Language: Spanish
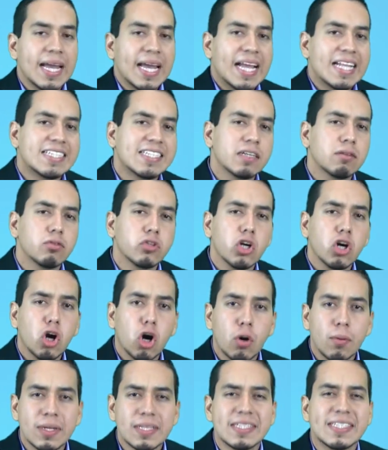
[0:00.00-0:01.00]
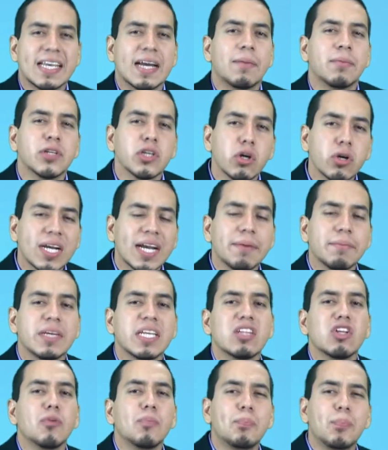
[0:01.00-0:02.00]
El segundo joven se abrió
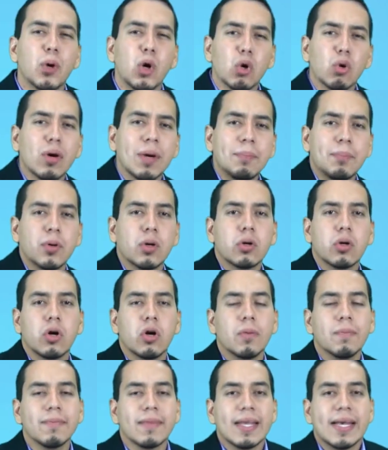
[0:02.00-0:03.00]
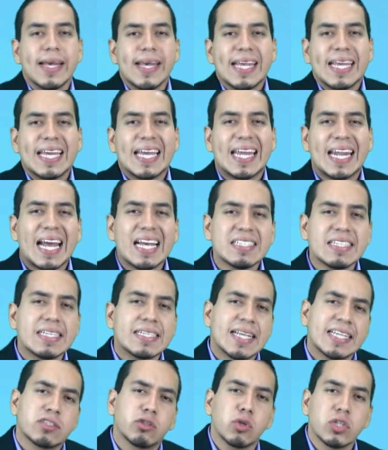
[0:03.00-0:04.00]
camino poco a poco
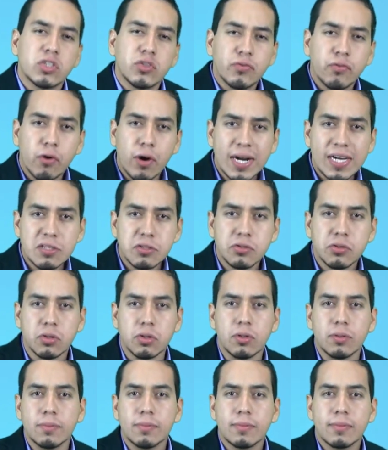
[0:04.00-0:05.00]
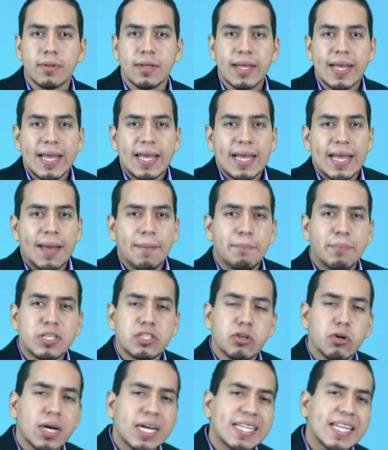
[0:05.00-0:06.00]
gracias a su esfuerzo.
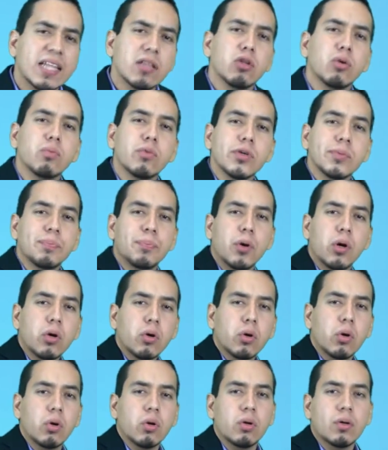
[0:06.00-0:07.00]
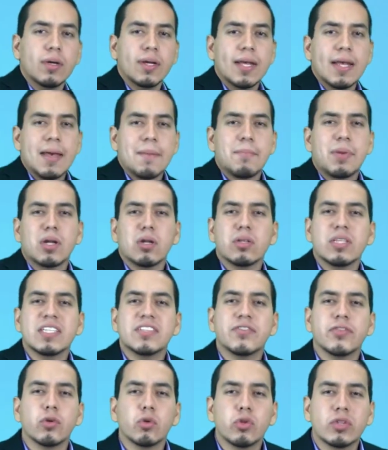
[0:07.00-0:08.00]
Empezó ganando muy poco, pero
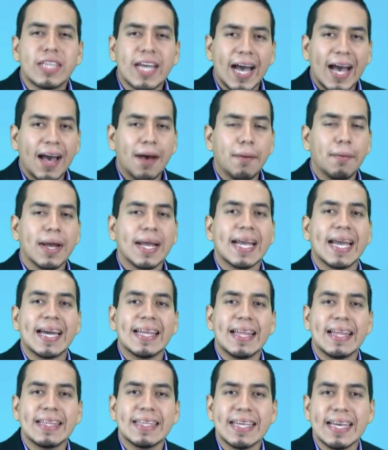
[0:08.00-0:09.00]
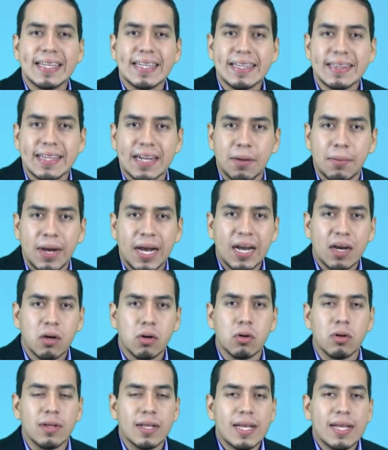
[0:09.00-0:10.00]
disfrutaba cada día de
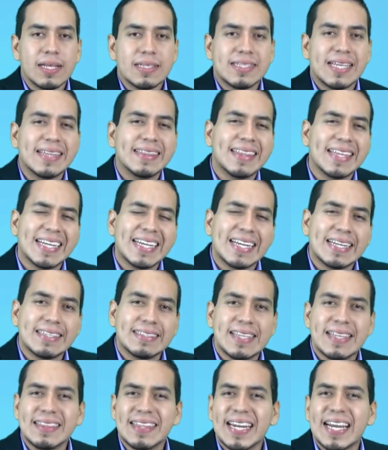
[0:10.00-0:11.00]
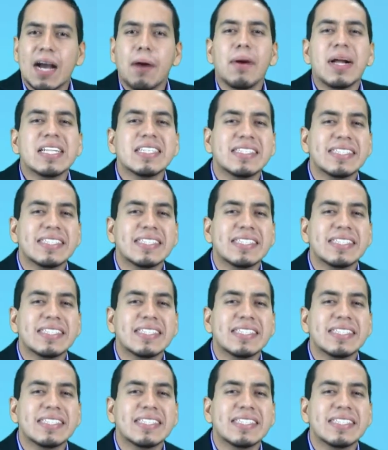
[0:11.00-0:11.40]
trabajo, se, se entregaba al